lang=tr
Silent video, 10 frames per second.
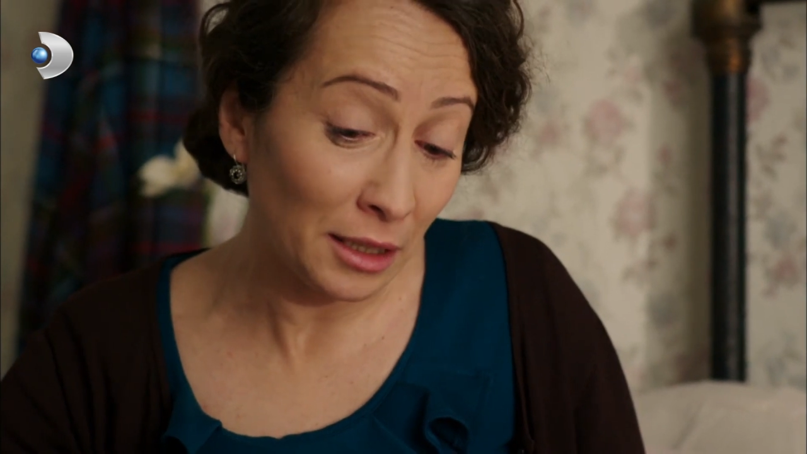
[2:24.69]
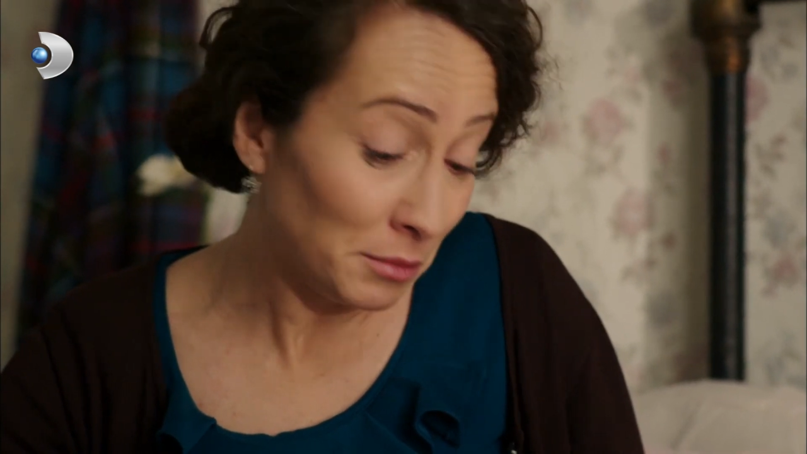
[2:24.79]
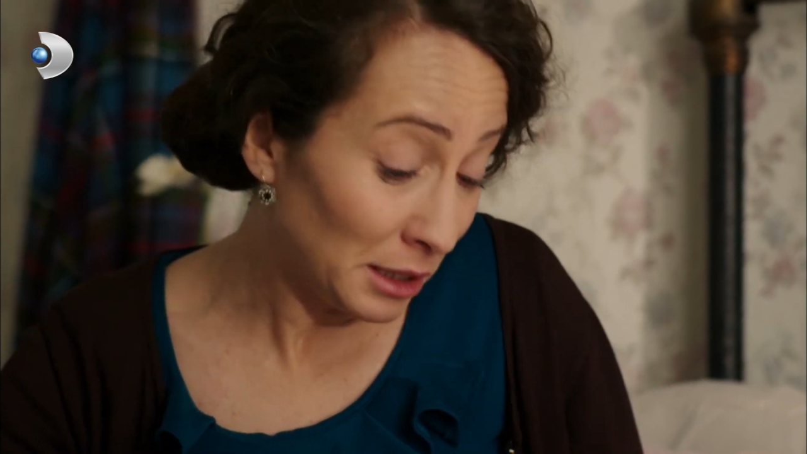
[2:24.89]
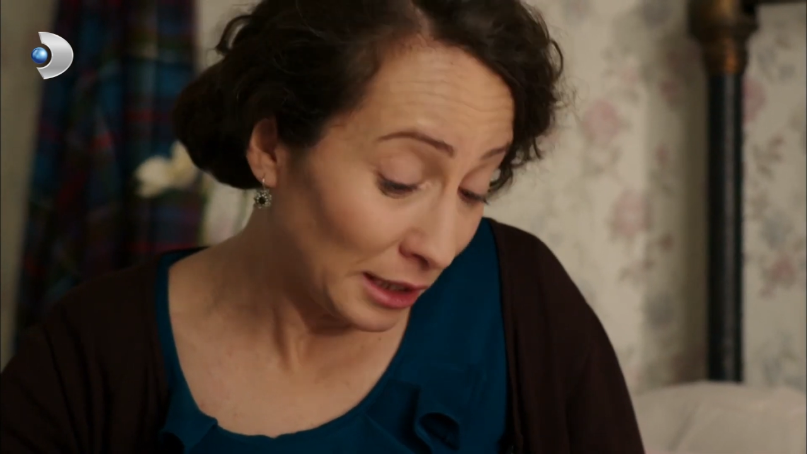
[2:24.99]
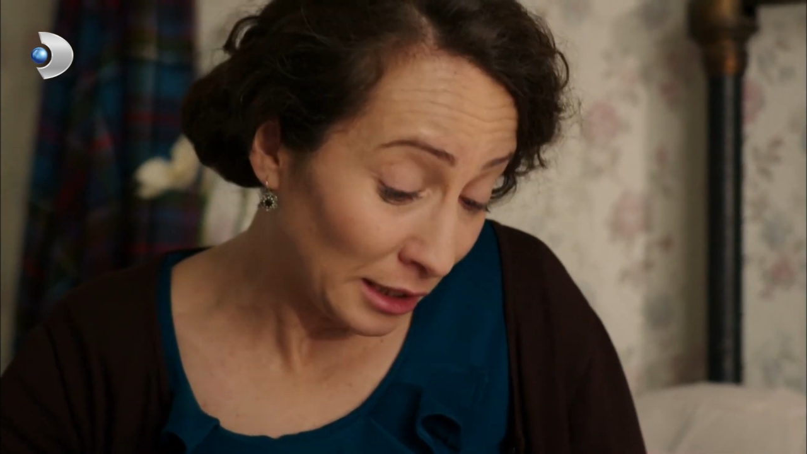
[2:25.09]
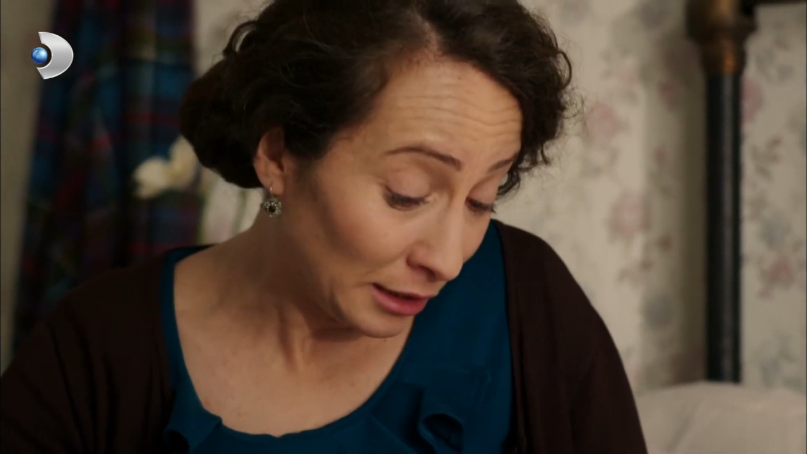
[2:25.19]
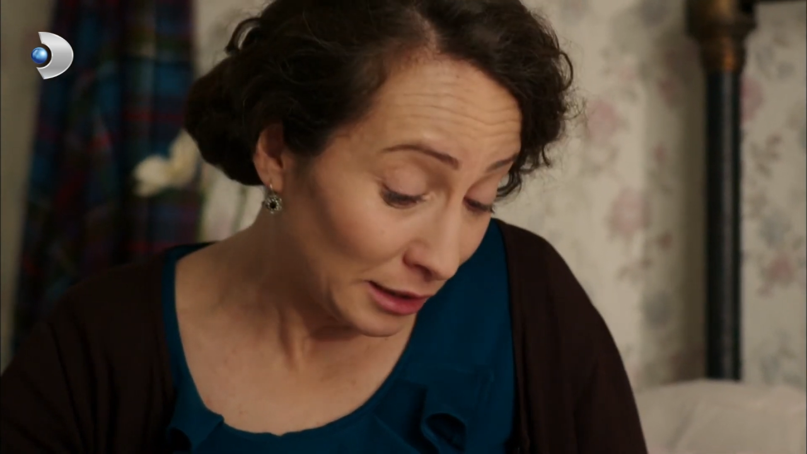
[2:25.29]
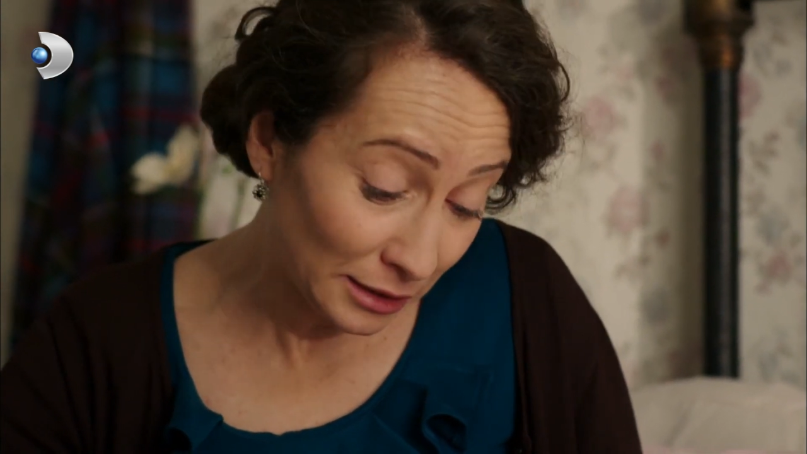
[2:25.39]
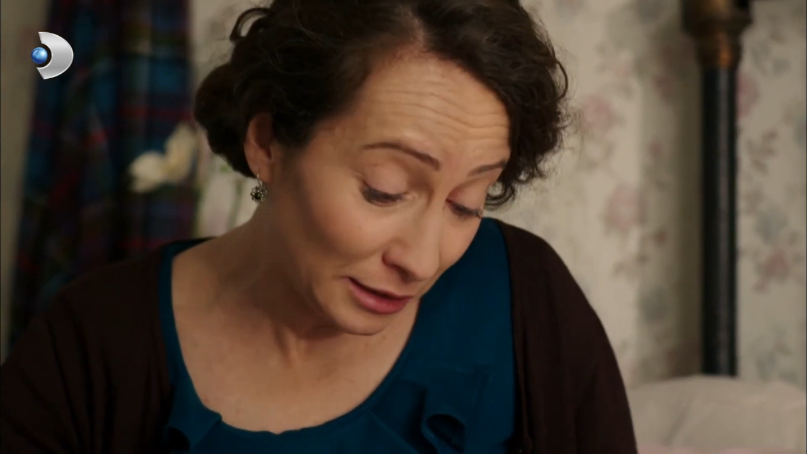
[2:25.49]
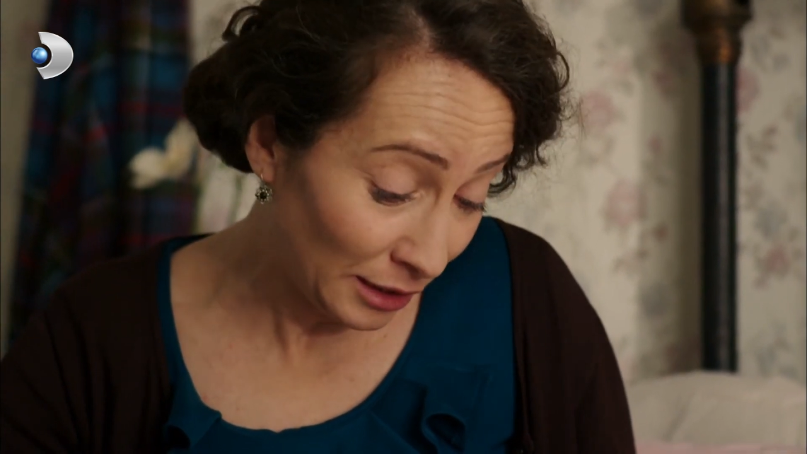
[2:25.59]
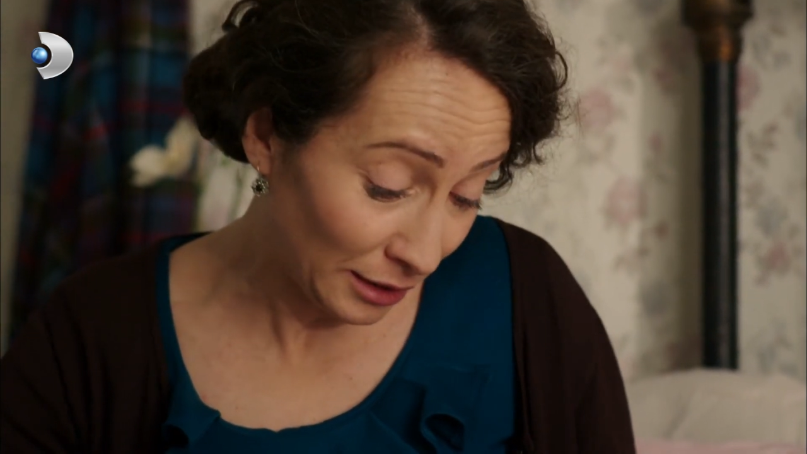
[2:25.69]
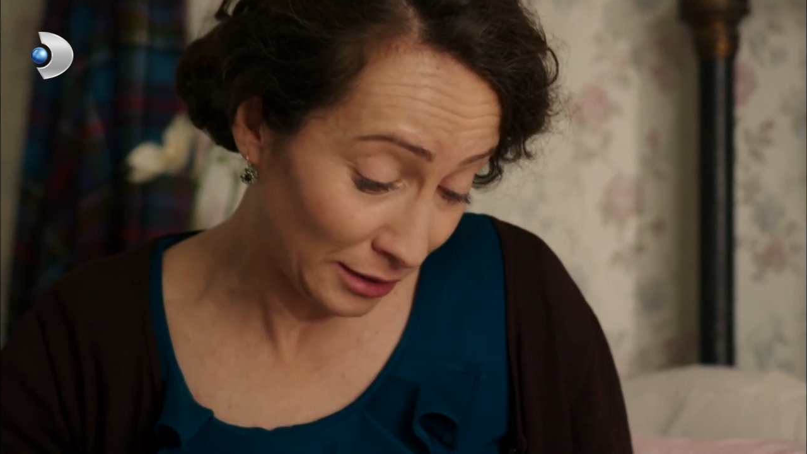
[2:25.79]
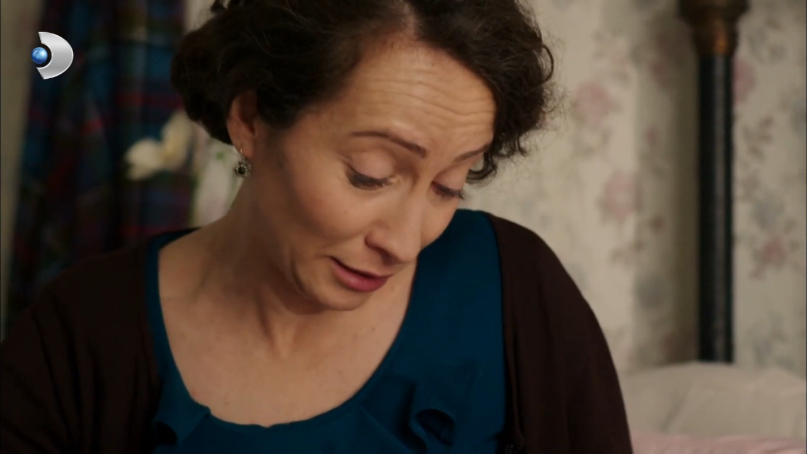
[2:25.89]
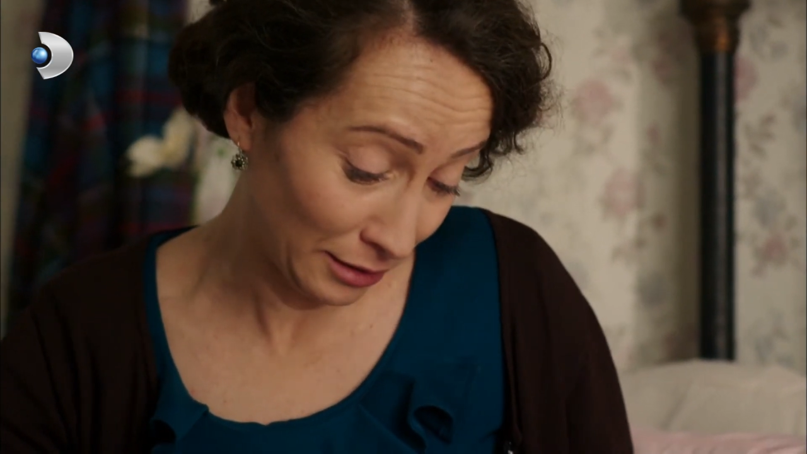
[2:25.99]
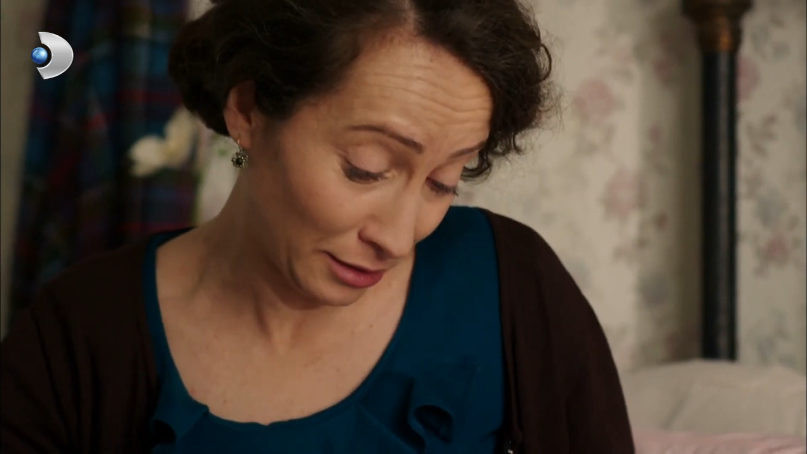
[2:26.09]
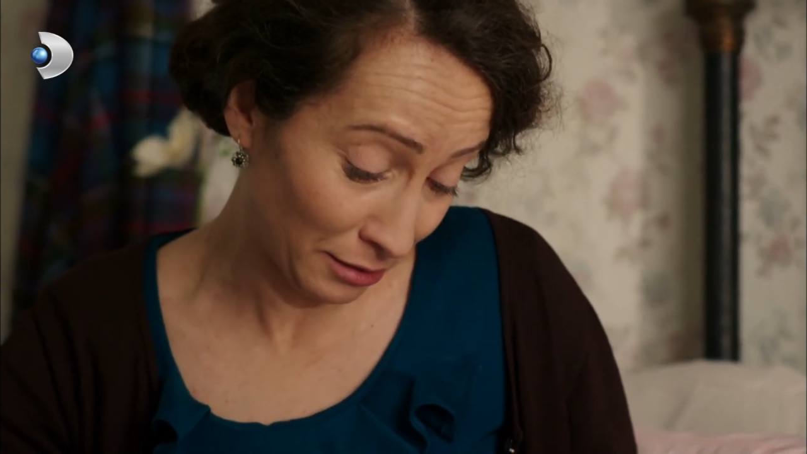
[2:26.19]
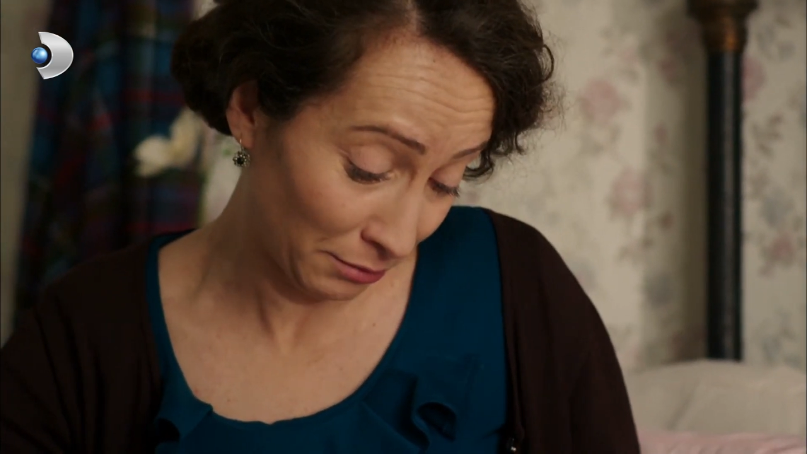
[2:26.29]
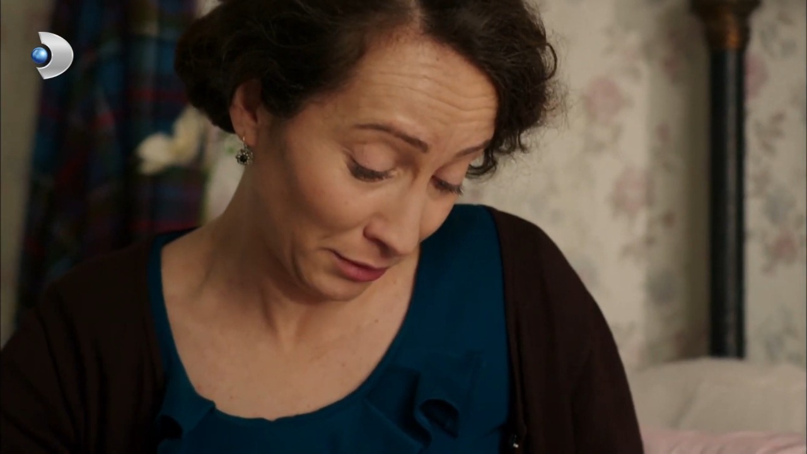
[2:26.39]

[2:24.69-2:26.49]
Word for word: Emir'le ilgili değil ki kızım.